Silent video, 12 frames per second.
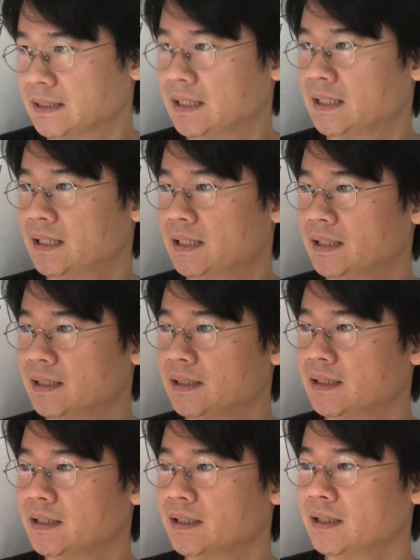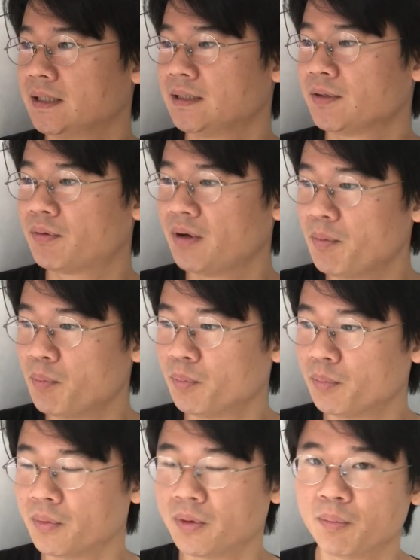はい。でこれはも